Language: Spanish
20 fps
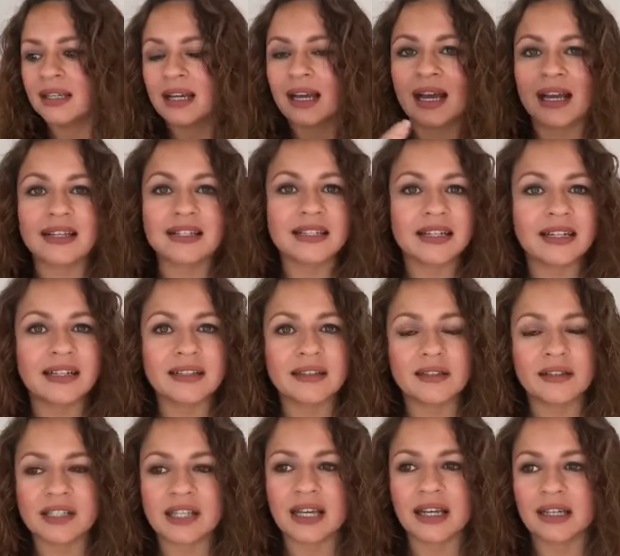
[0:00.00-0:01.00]
hacer, o
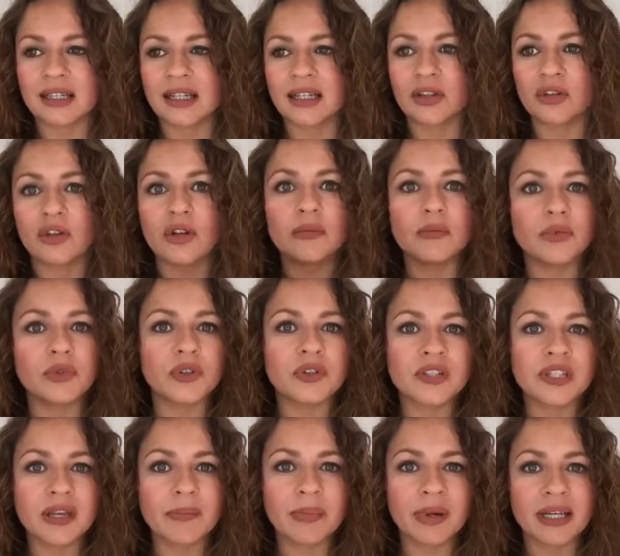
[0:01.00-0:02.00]
sea, que todo el mundo
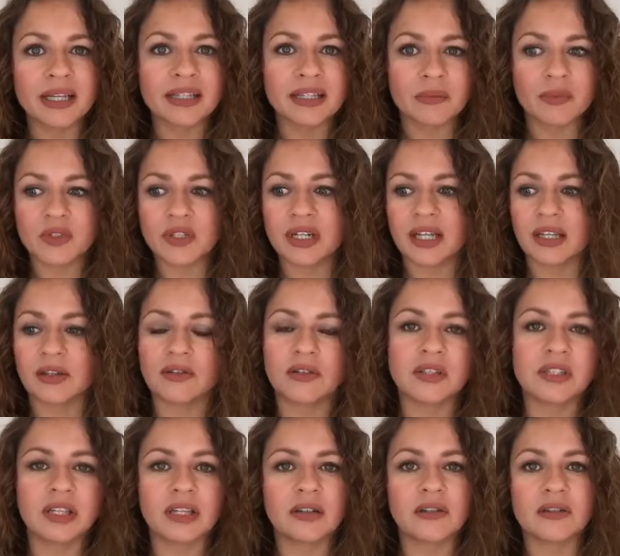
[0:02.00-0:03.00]
sepa que estamos creando
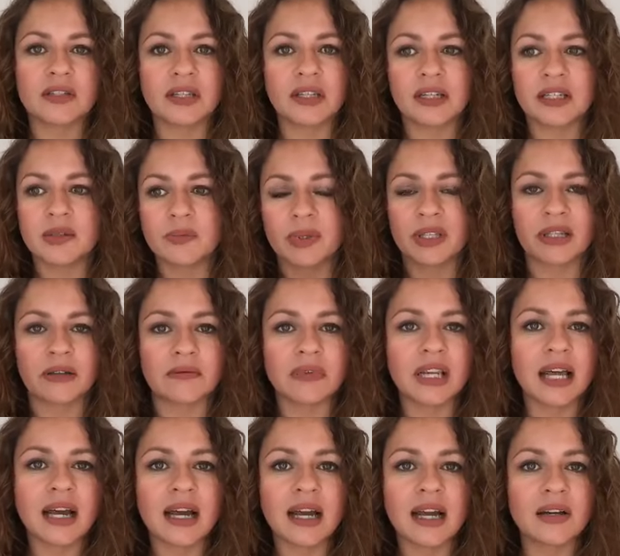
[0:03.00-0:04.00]
esta cosa
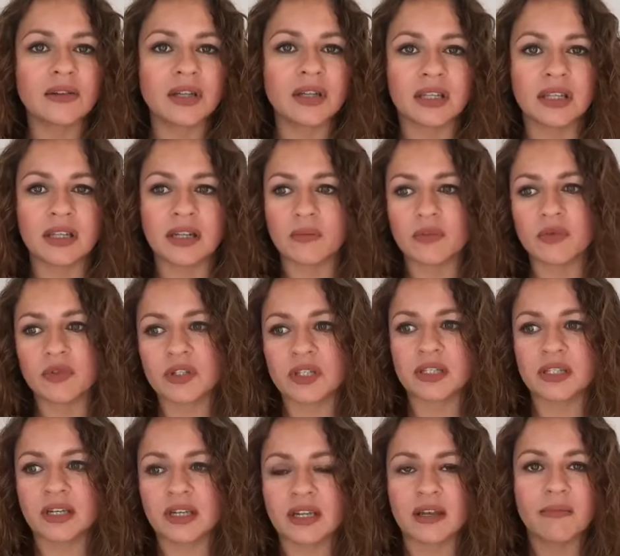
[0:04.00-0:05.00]
espectacular o que tenemos
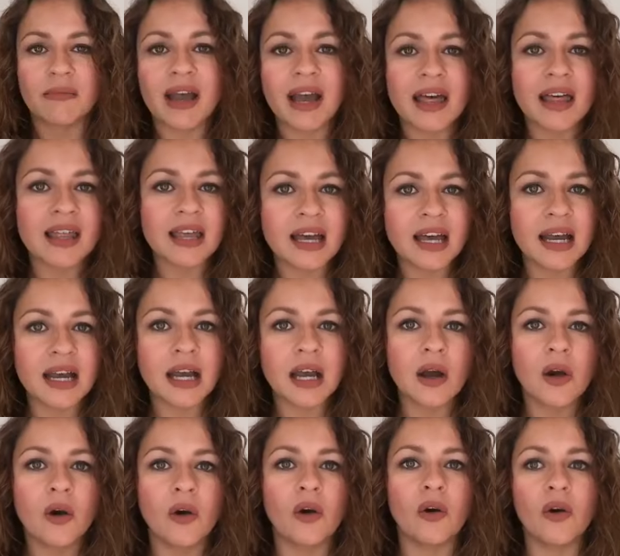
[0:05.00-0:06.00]
esta llamada
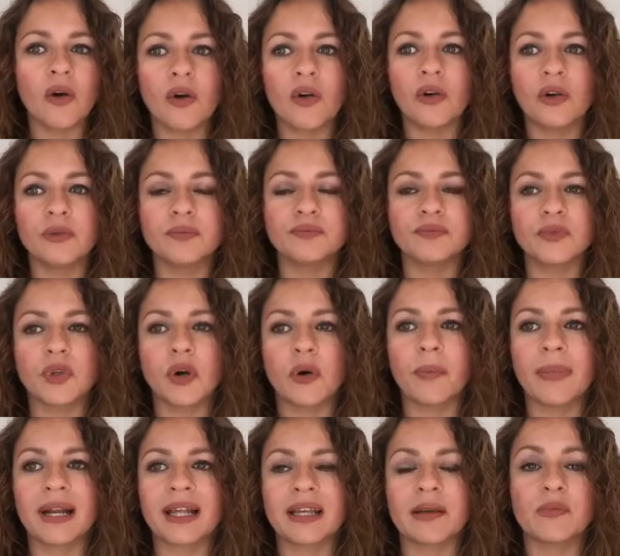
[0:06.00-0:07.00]
o,
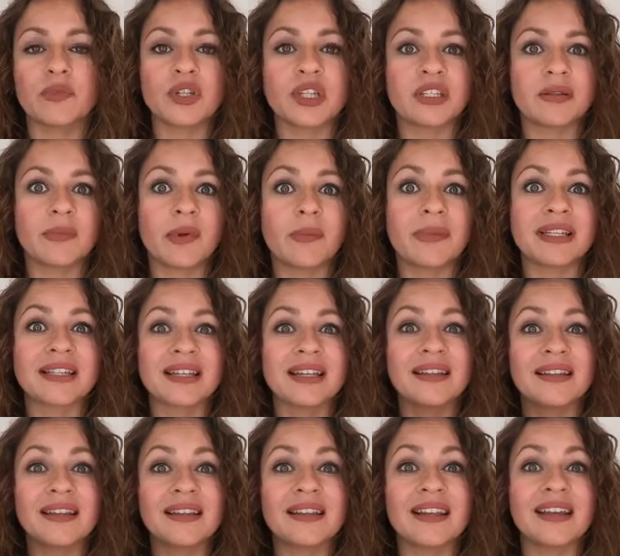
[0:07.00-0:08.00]
para que muchísima más
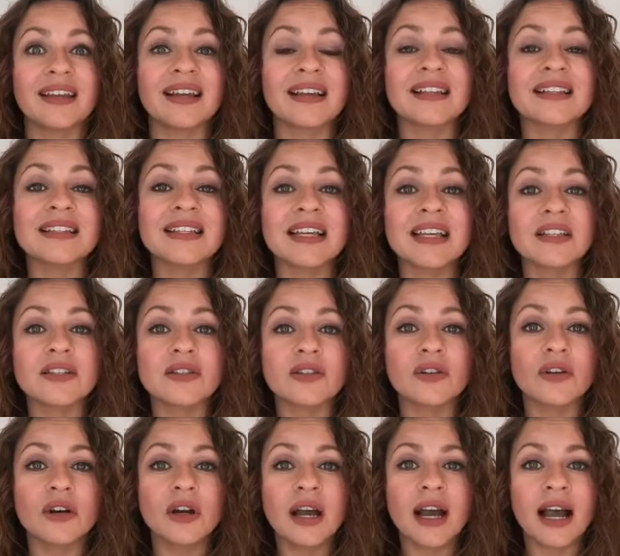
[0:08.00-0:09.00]
gente tenga
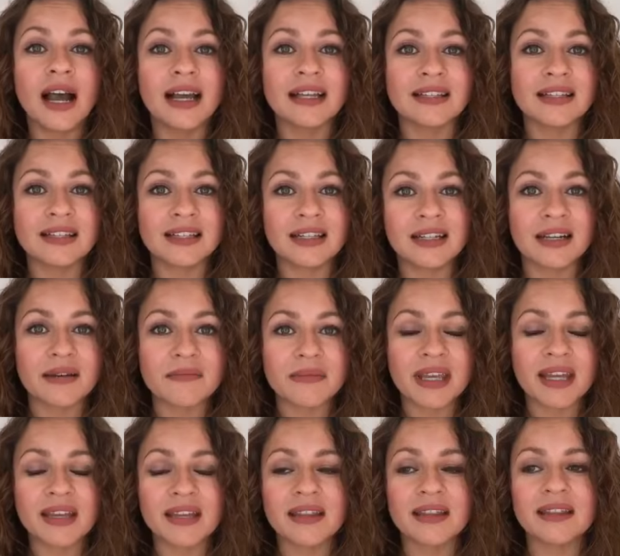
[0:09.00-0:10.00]
acceso a esas
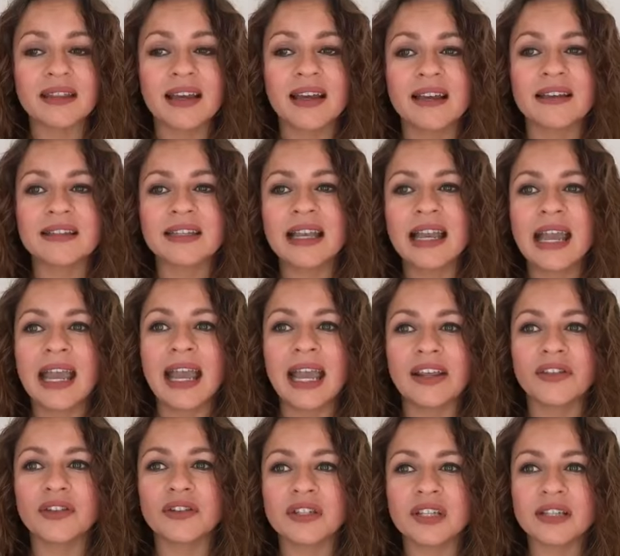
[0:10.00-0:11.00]
herramientas.
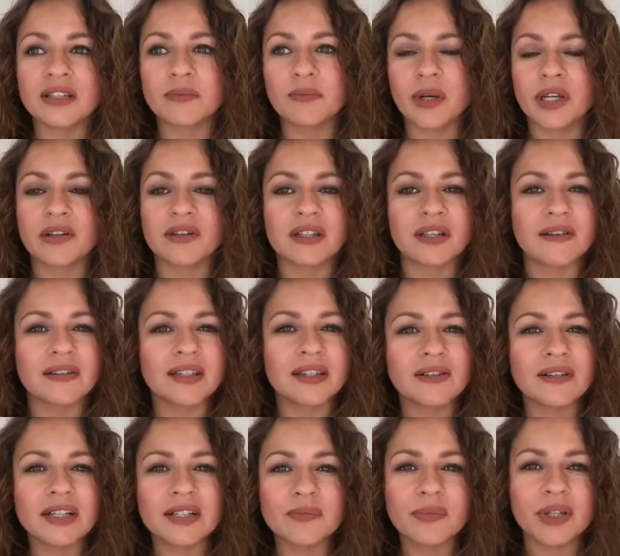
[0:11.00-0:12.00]
Entonces, bueno, estaba haciendo
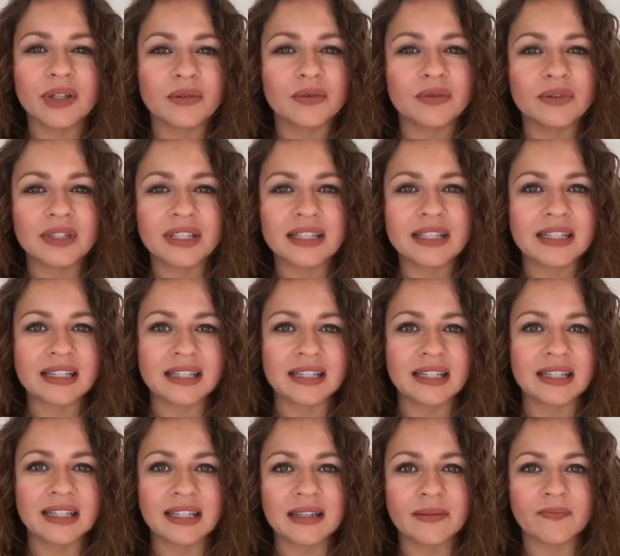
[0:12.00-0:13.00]
las preguntas
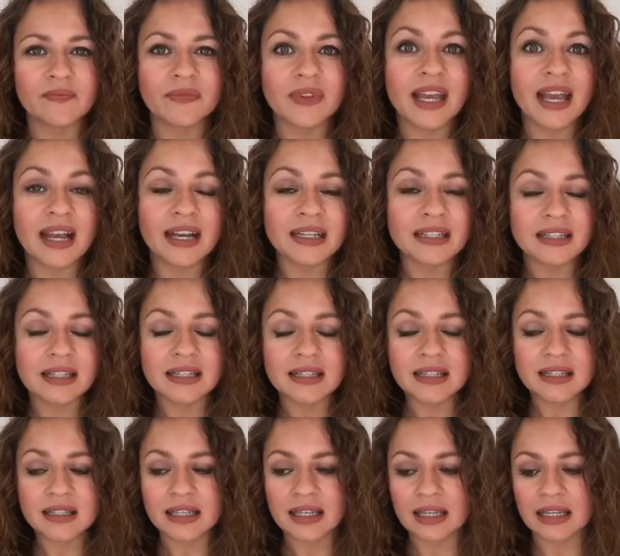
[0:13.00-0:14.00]
así de
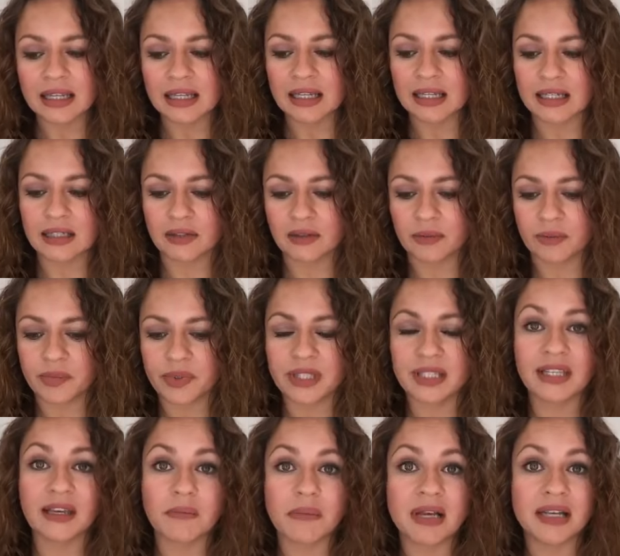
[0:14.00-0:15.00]
Access, eh, que son pues
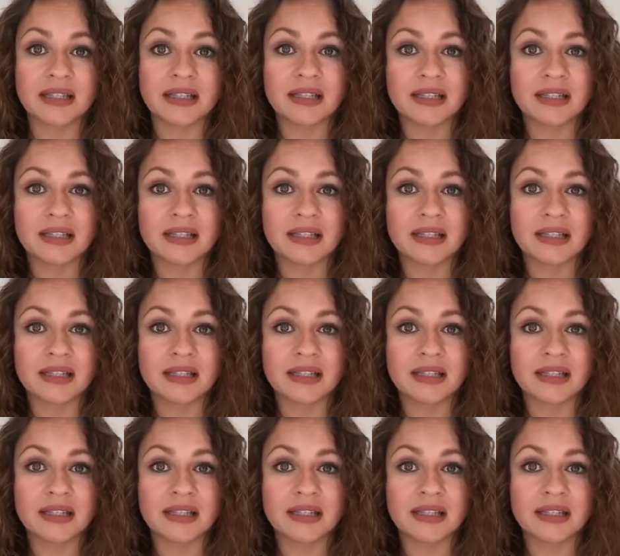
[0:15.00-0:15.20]
qué más